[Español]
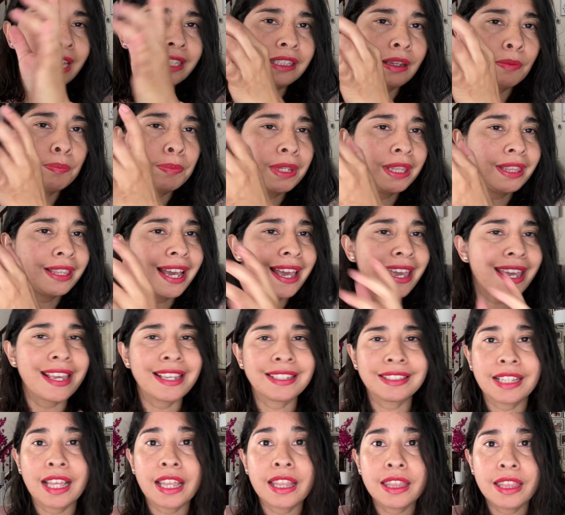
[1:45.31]
la tapita
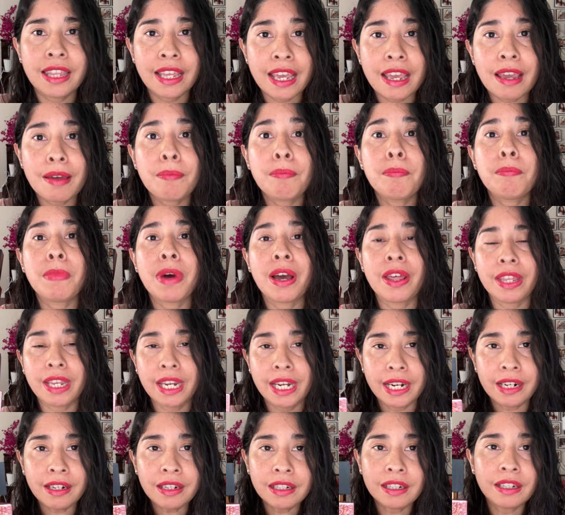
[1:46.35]
es de
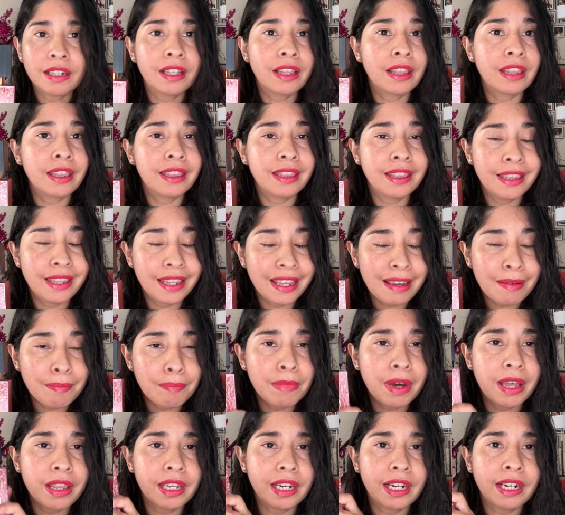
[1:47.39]
madera de
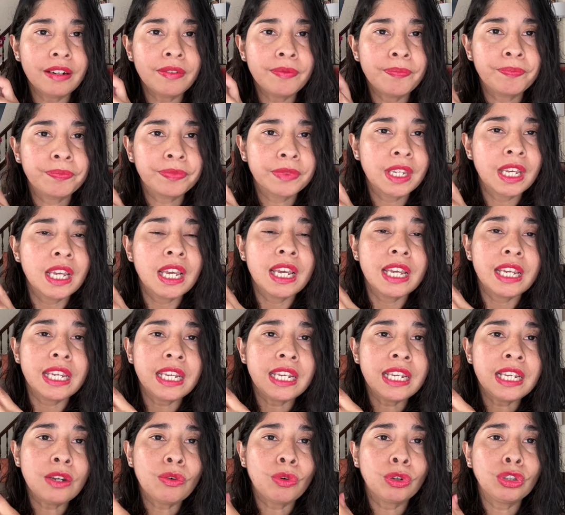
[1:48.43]
madera
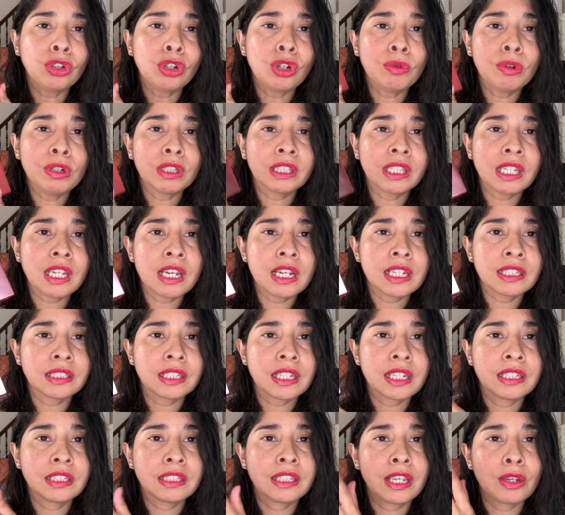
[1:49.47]
y cuando lo volteas
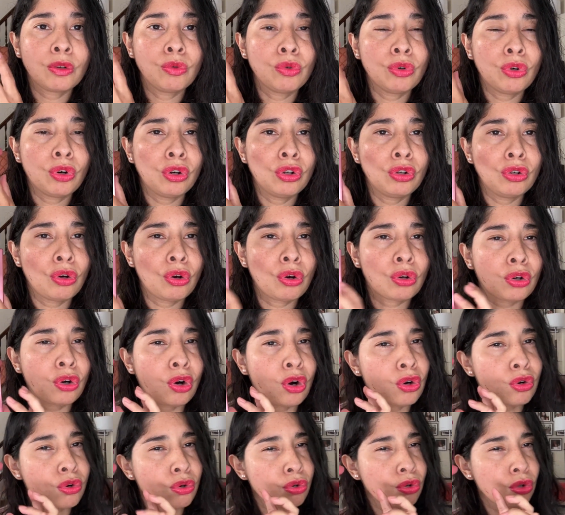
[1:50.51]
es de un color
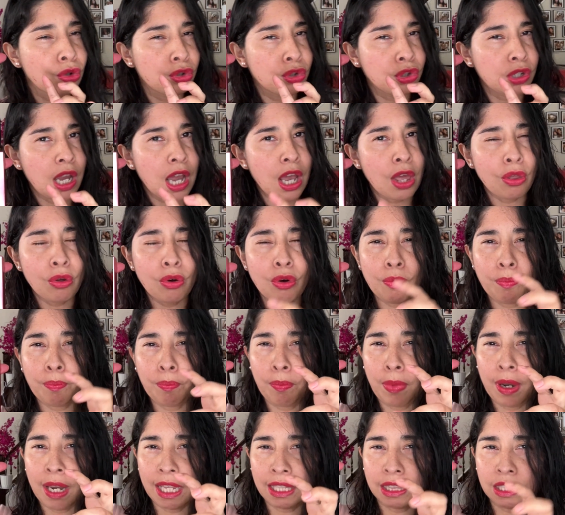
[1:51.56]
rosado
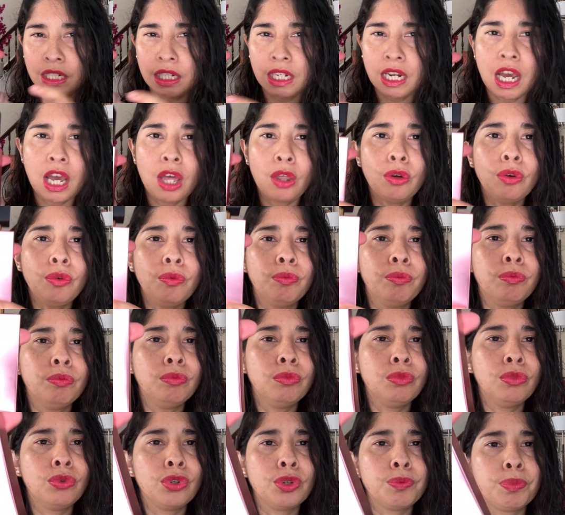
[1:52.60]
platinado
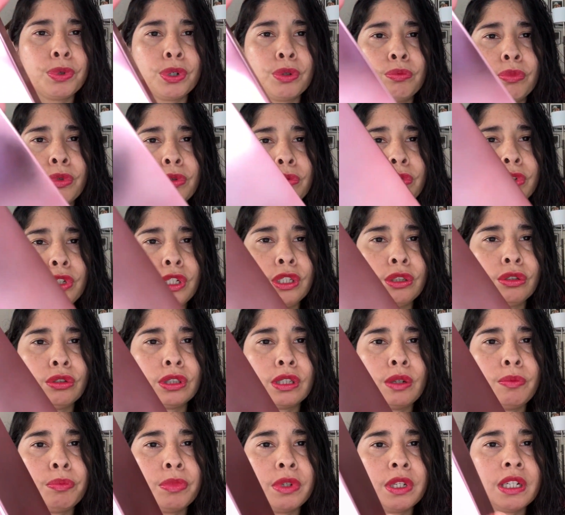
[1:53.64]
muy pero muy bonito
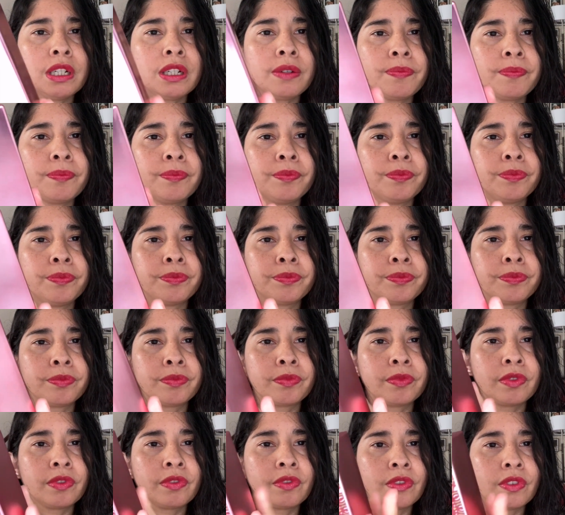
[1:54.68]
también
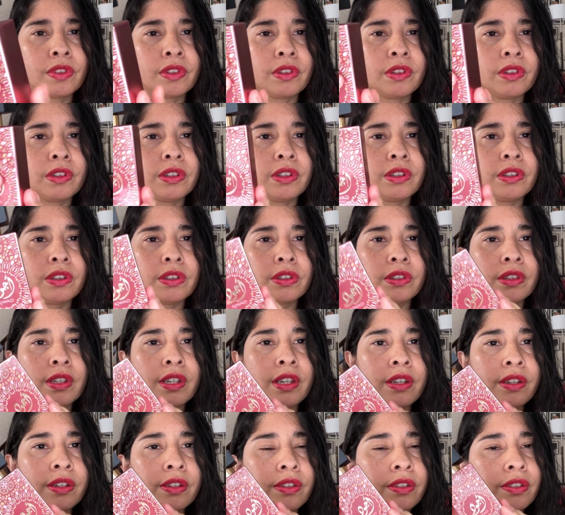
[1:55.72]
Ahí
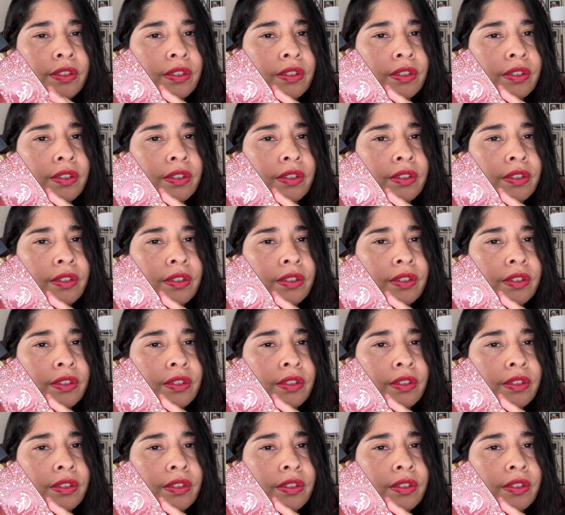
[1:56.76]
está.